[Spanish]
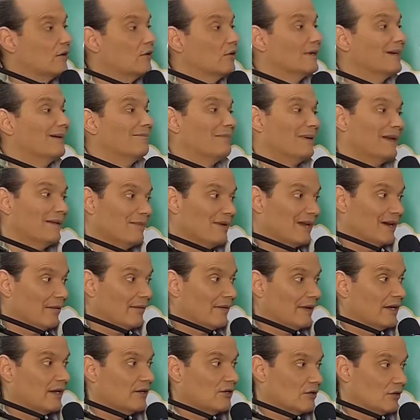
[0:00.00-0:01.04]
que corregir. Primera
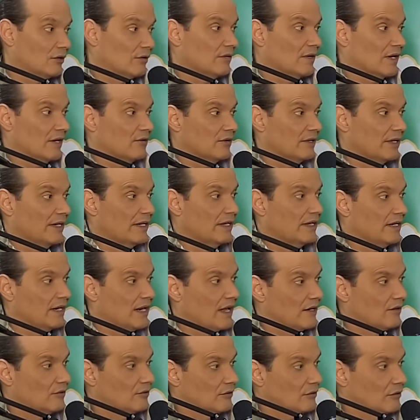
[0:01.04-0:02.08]
vez que yo le voy a corregir
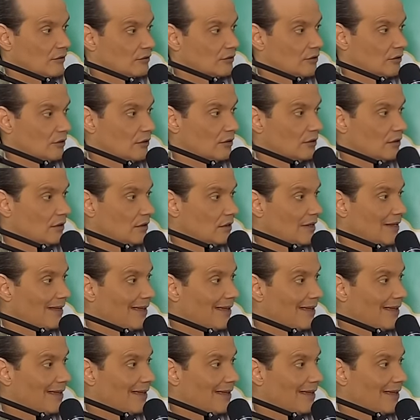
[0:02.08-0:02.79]
algo, doctor.